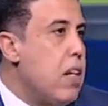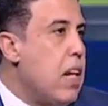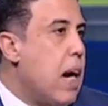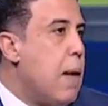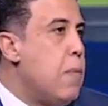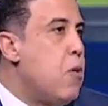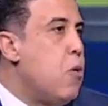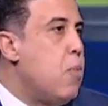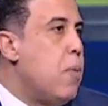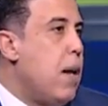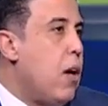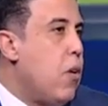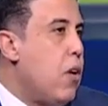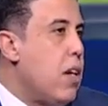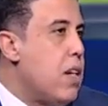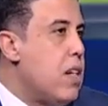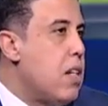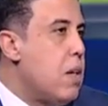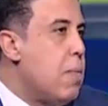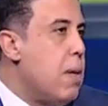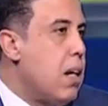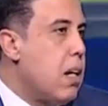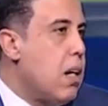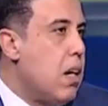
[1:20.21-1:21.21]
يتعاملوا مع اولاد
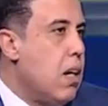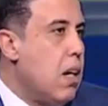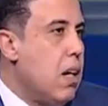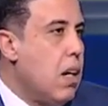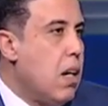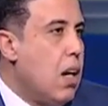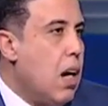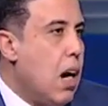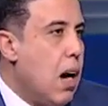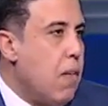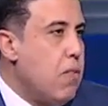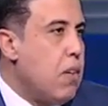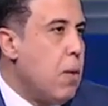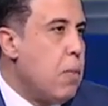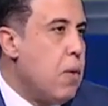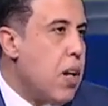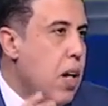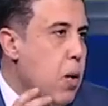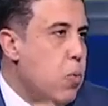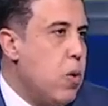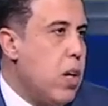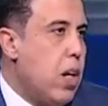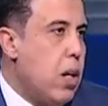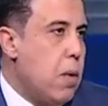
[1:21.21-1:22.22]
الزمالك افضل من
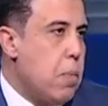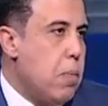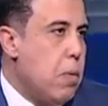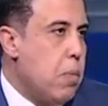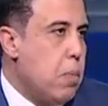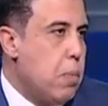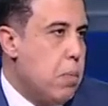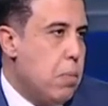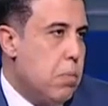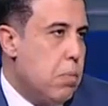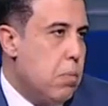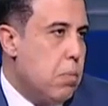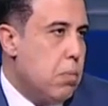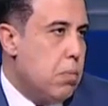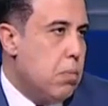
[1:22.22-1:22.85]
اي مدرب من